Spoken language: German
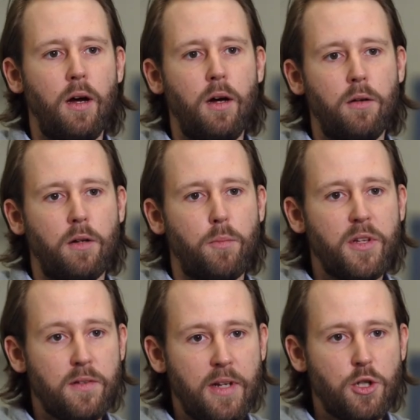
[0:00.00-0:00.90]
äh, einen
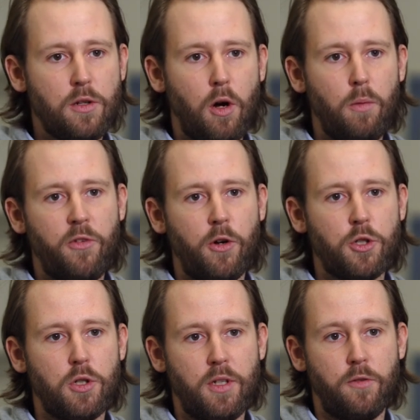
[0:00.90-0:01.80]
Business Angel Abend
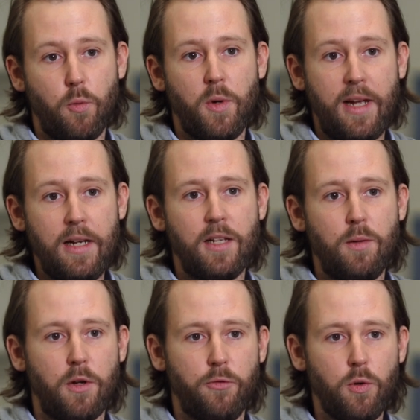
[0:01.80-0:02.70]
veranstaltet, wo wir
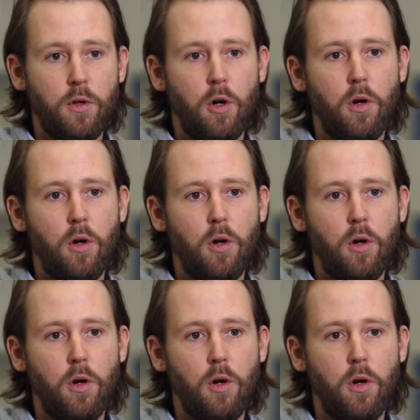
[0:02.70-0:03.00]
Geldgeber gefunden